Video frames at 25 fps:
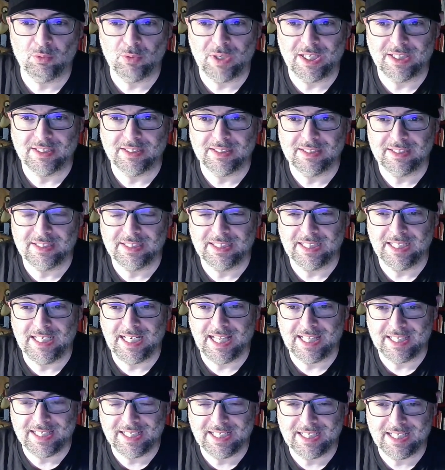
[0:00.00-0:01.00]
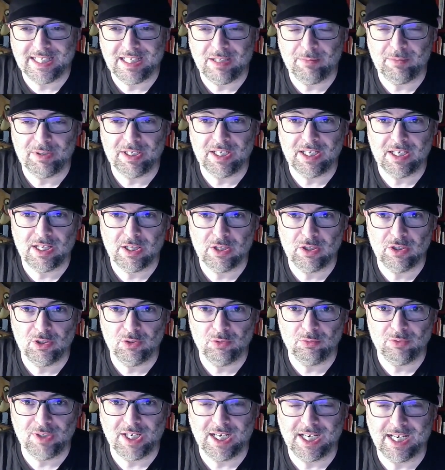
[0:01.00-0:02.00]
durante la década venían
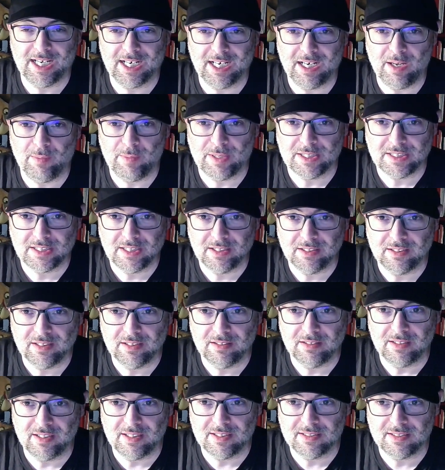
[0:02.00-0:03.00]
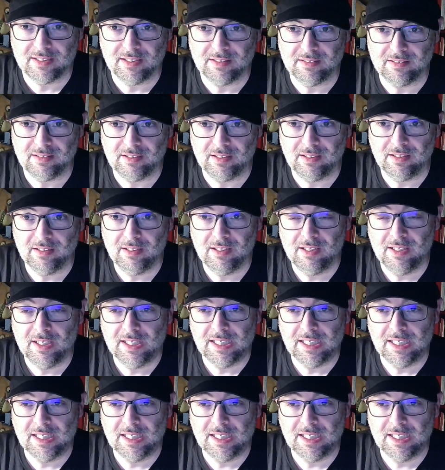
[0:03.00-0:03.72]
haciendo una carrera bastante interesante.